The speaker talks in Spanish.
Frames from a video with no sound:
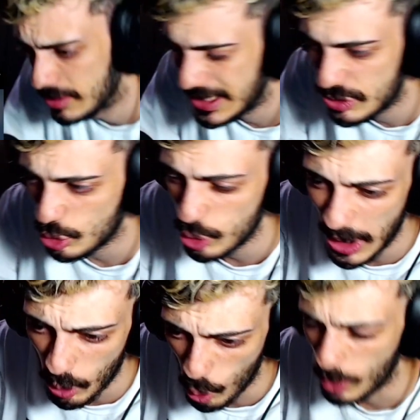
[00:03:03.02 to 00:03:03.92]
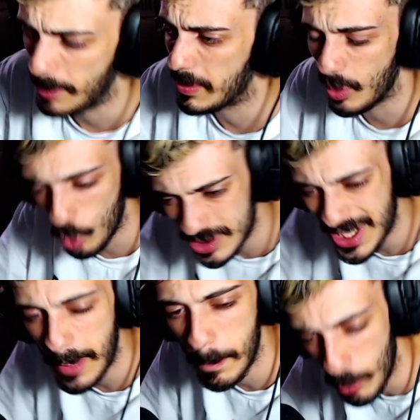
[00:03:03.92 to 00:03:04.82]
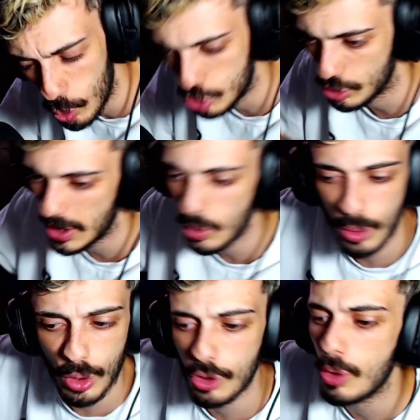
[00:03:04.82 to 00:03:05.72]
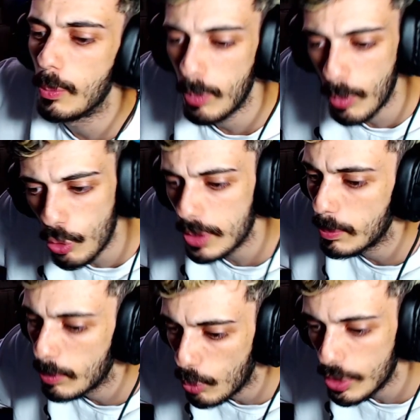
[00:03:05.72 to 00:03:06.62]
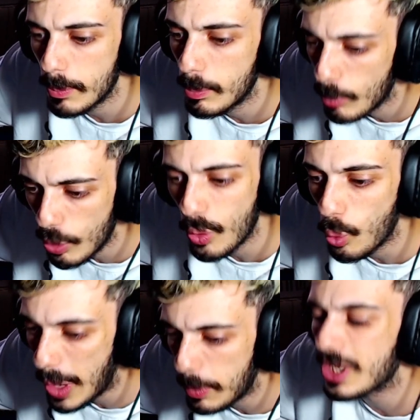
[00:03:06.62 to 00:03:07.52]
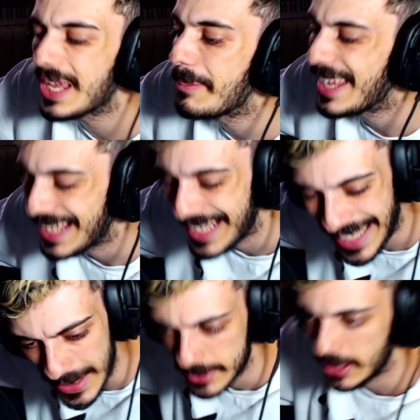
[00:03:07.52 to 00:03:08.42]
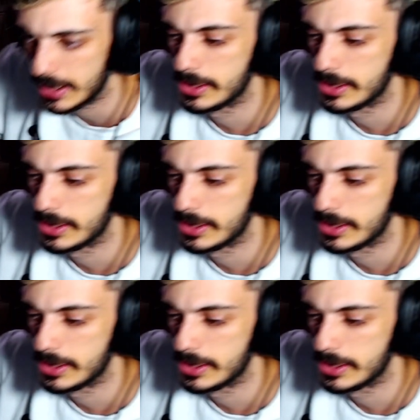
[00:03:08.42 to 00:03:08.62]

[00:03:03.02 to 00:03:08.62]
Esto es una locura, me gusta mucho. Tiene un rollo muy, muy, muy guapo que me encanta.